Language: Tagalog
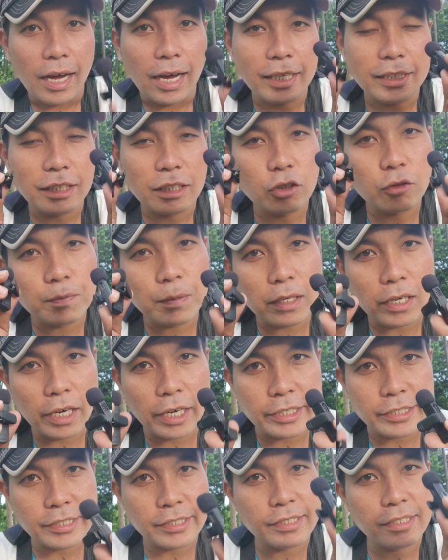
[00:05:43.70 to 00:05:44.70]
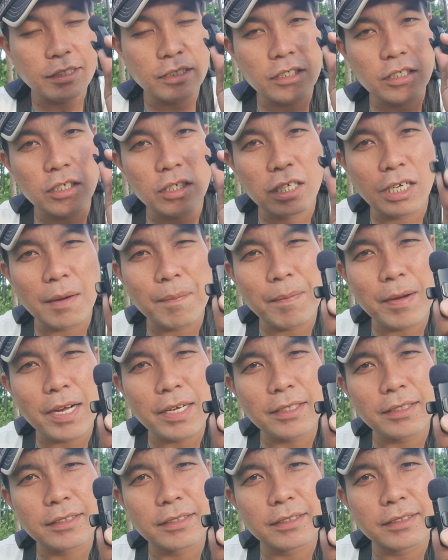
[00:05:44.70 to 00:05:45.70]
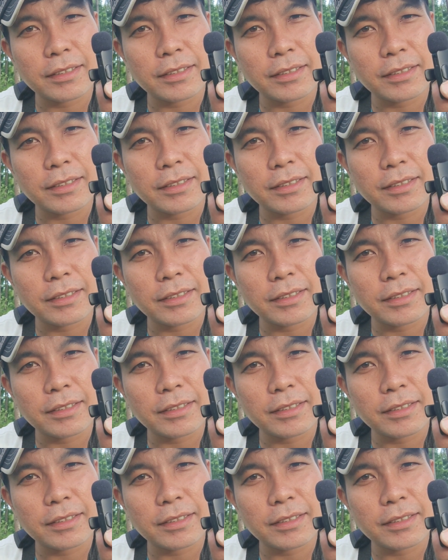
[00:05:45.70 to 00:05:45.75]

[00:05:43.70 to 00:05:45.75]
at ito pa guys kapag